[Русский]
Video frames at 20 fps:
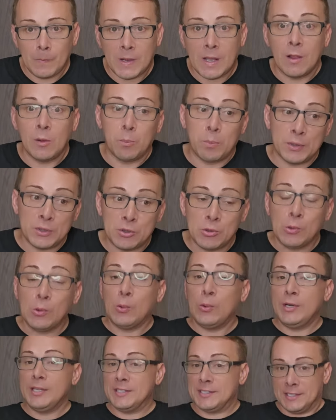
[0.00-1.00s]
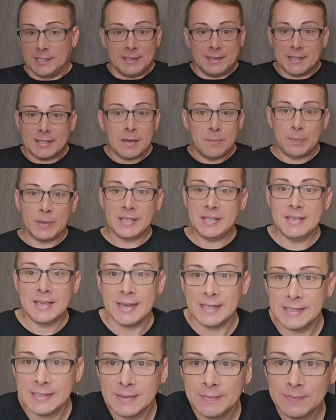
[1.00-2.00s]
Колпачок улетел, надо
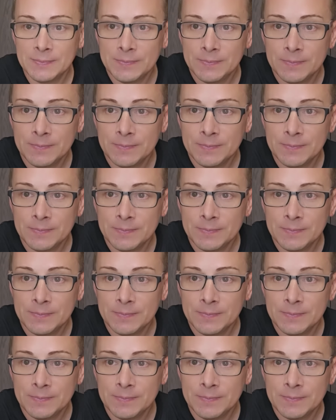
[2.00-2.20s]
поднять.